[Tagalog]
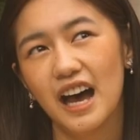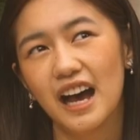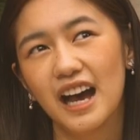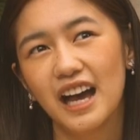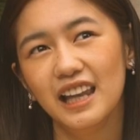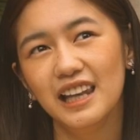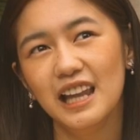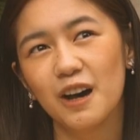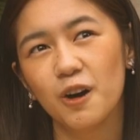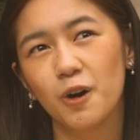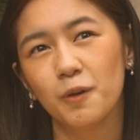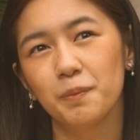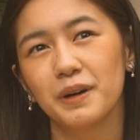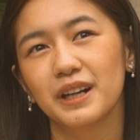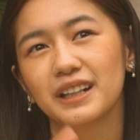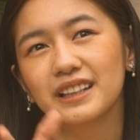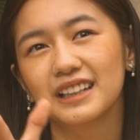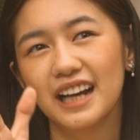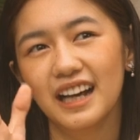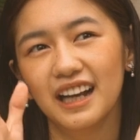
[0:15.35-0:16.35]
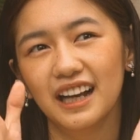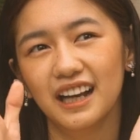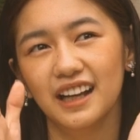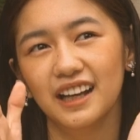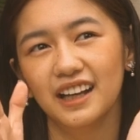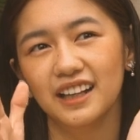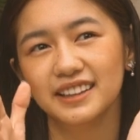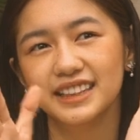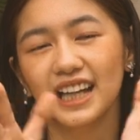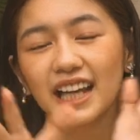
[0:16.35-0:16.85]
akala ko pagka
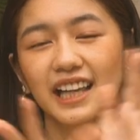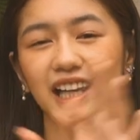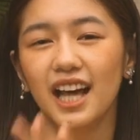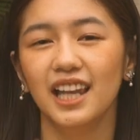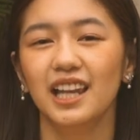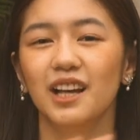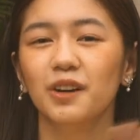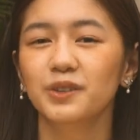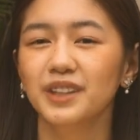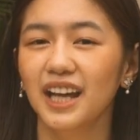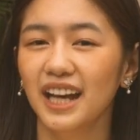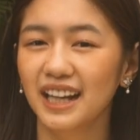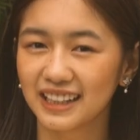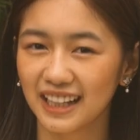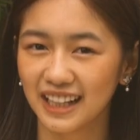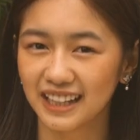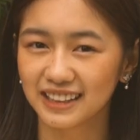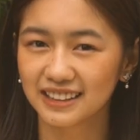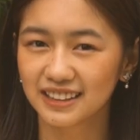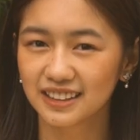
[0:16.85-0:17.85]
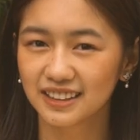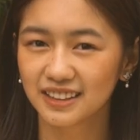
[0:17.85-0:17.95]
nakilala ko na agad,